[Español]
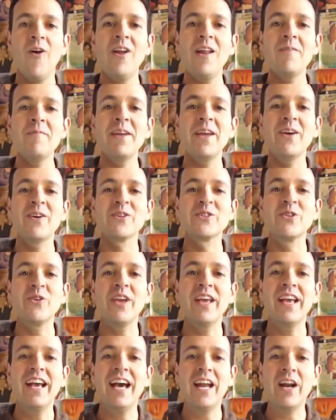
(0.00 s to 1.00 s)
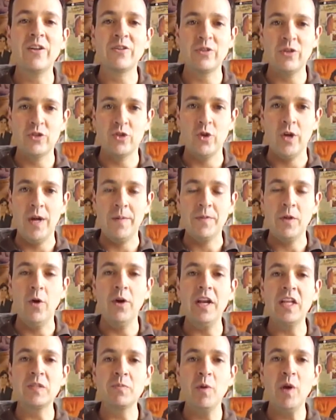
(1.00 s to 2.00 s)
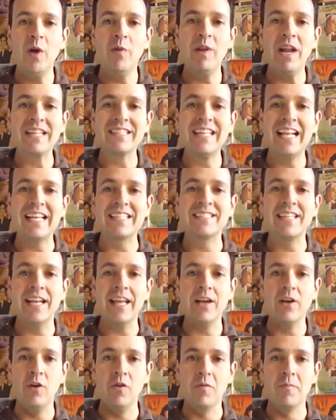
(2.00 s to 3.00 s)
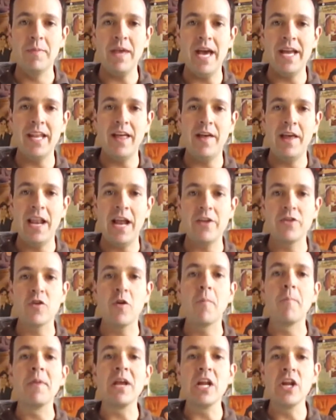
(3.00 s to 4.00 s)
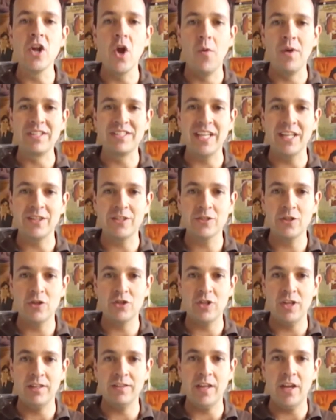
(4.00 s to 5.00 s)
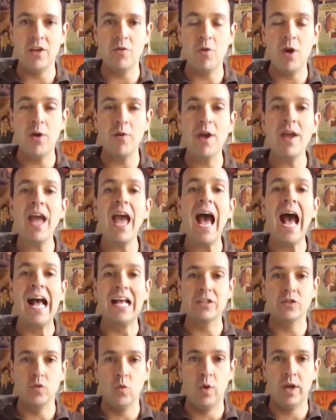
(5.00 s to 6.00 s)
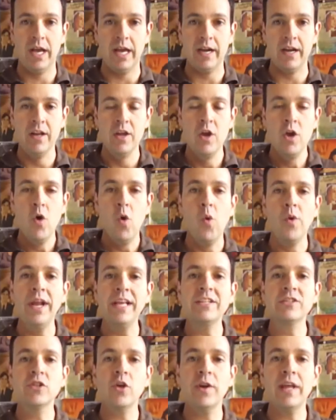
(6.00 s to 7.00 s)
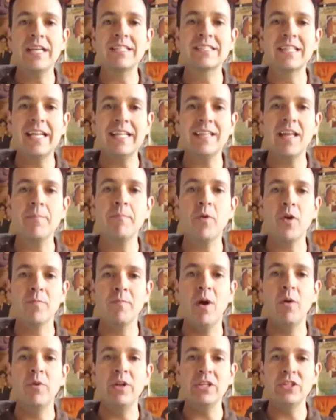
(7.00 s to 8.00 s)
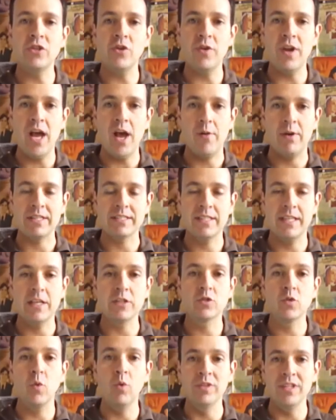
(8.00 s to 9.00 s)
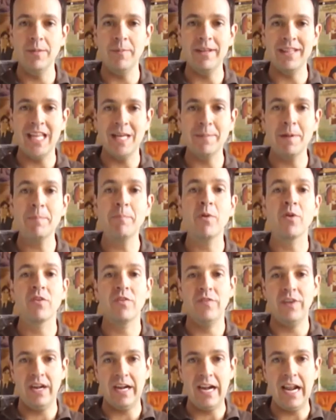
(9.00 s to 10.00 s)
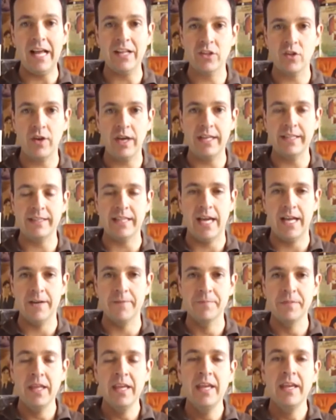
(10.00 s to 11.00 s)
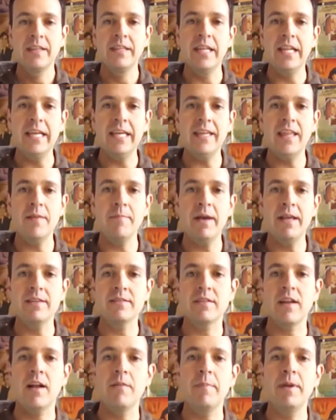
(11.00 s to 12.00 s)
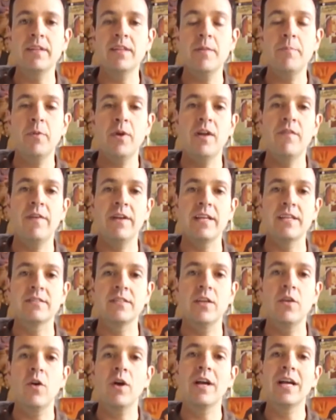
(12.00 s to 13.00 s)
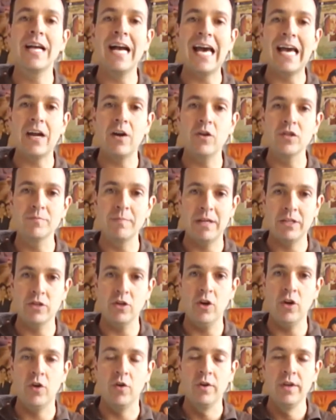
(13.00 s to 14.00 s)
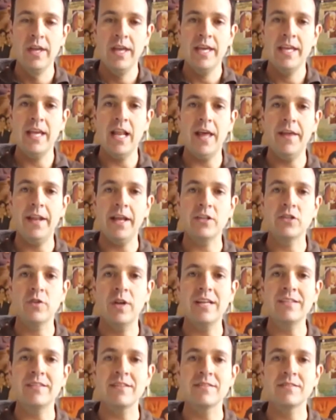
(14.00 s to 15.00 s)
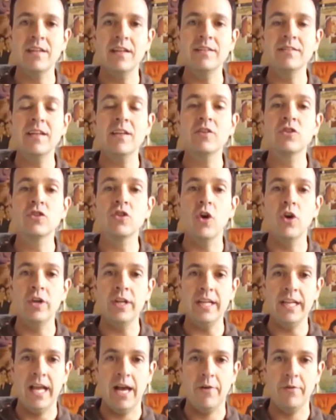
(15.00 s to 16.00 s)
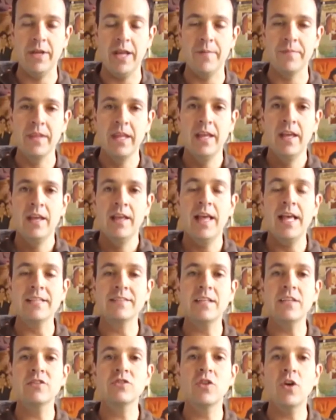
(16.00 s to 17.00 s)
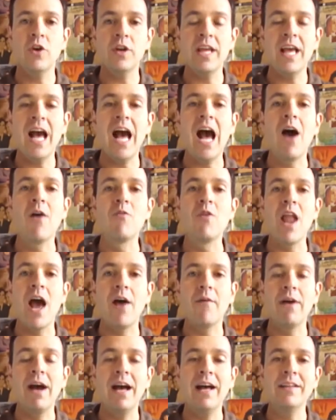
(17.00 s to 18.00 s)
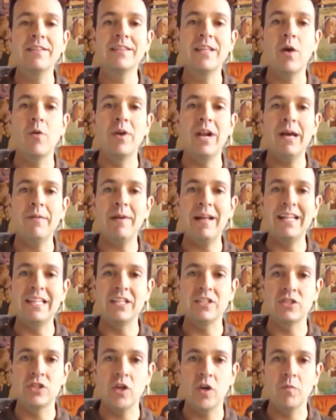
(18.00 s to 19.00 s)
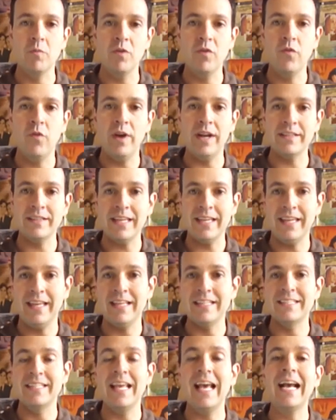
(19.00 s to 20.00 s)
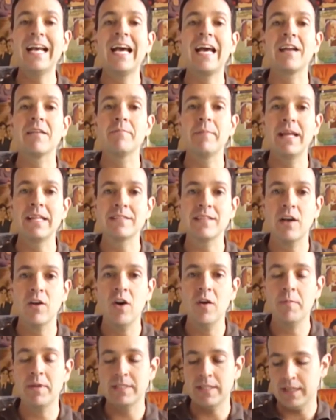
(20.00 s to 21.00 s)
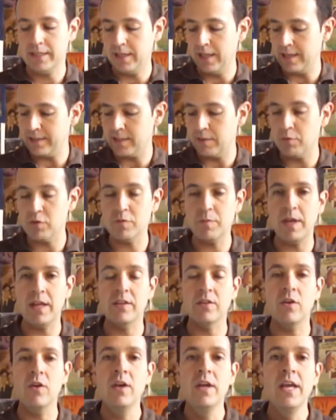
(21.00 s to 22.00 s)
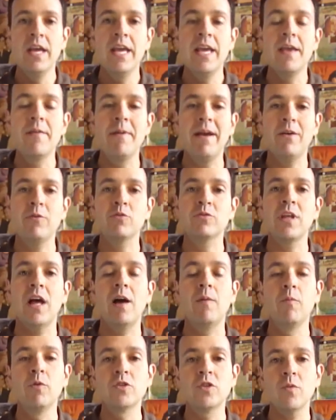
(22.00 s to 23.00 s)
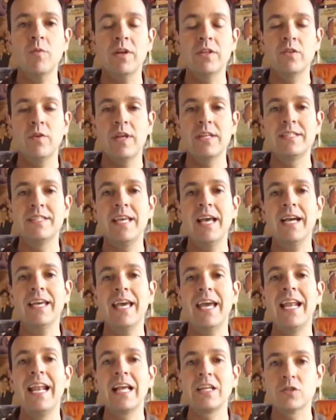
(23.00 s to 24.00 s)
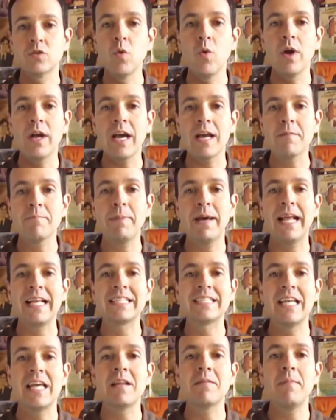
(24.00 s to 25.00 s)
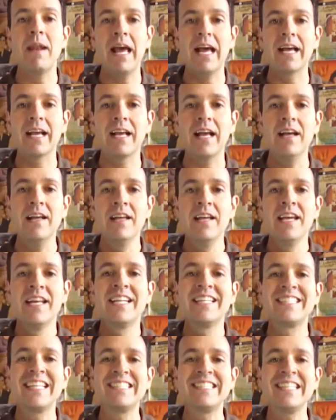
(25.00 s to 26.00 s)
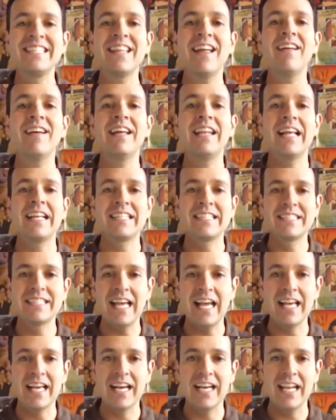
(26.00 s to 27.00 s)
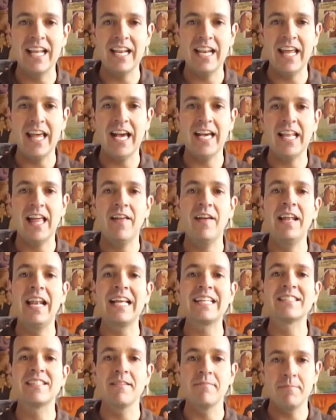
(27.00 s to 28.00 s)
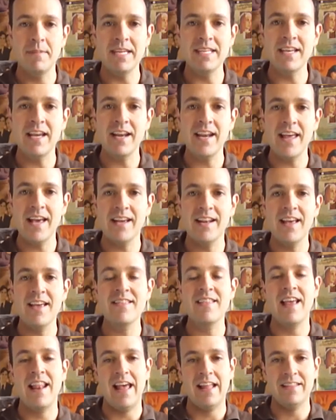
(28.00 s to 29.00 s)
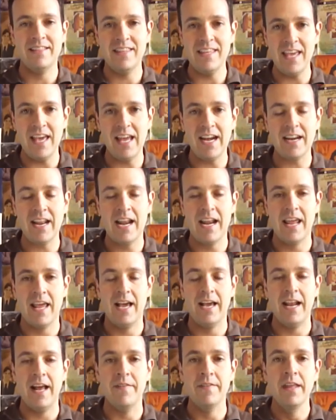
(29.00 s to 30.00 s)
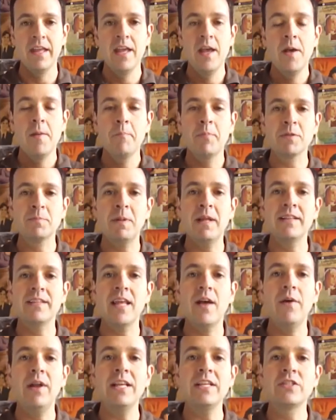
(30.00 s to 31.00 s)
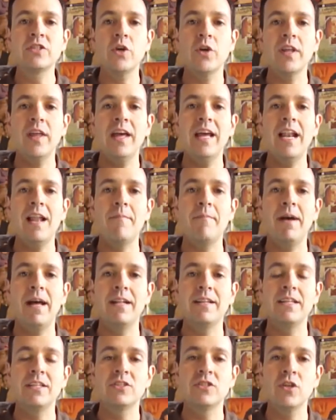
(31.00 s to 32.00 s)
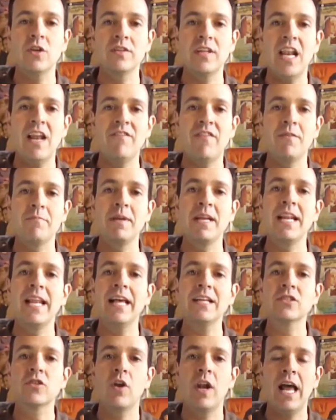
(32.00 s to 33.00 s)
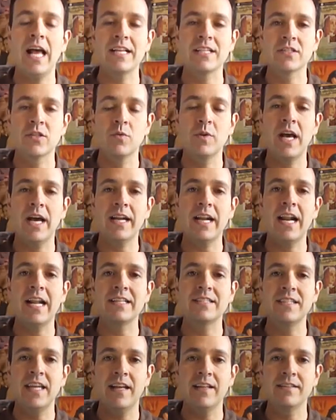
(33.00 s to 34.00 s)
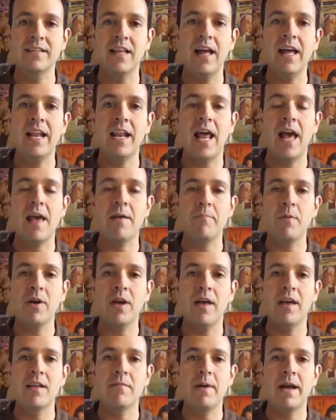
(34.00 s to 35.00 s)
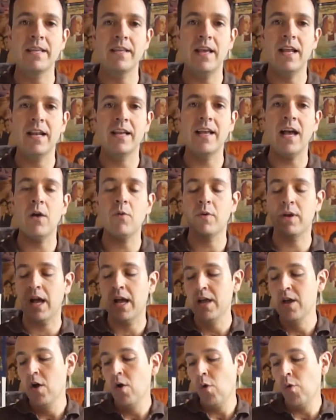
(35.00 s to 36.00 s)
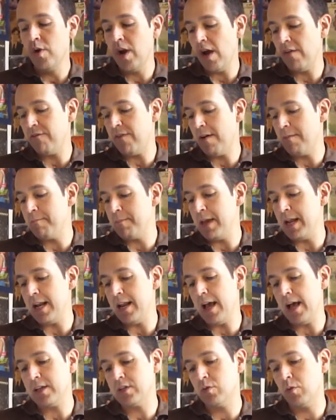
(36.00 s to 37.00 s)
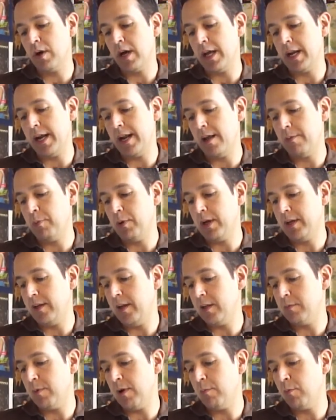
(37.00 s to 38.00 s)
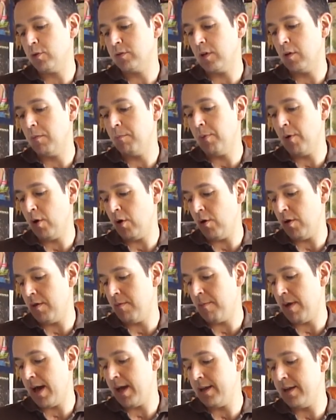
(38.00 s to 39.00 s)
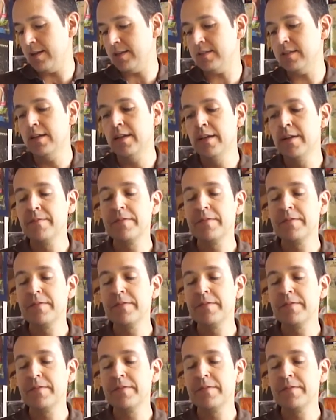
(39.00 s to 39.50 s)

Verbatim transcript: Hola amigos, soy Carlos Ochoa. Hoy les voy a hablar de la serie colombiana del año 1989, Azúcar, una historia escrita por Mauricio Navas y en su última etapa por Fernando Gaitán dirigida magistralmente por el fallecido Carlos Mayolo y la dirección asistente Tony Navia. Esta historia hablaba de una maldición muy fuerte que decía Carmenza Gómez, aquí la estamos viendo, y me gustaba mucho cuando decía que el azúcar para ser blanca necesita de la sangre negra, de la semilla negra y de la tierra negra. Pues planteaba la historia de la maldición de la familia Solás, una gran hacienda en la época del Valle del Cauca, una familia azucarera. Por aquí les voy a mostrar un poco de imágenes.